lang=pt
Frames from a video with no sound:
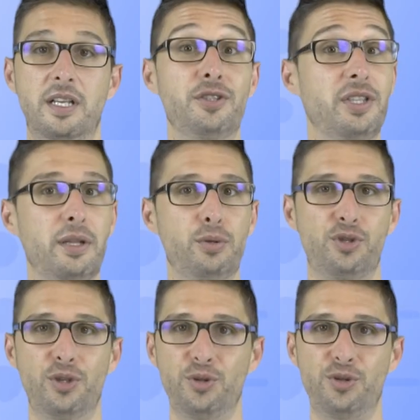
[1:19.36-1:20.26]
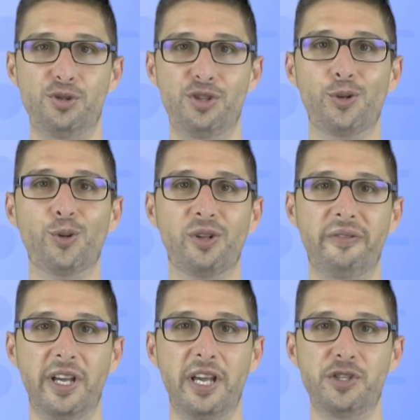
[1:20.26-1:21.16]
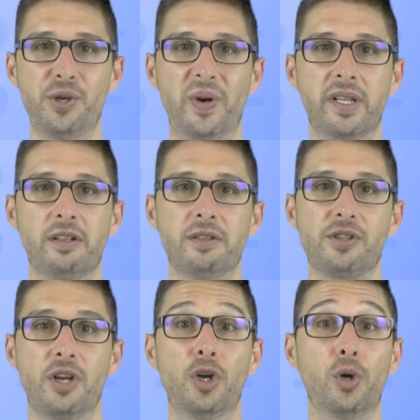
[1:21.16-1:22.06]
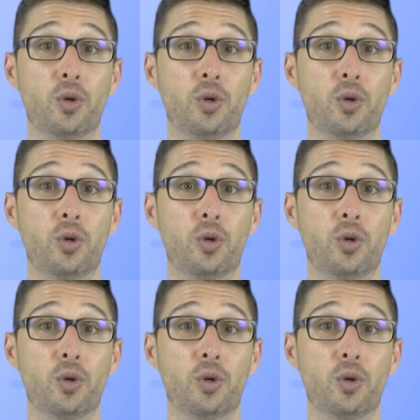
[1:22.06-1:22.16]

Estado dos anúncios na Google Vacation Rentals.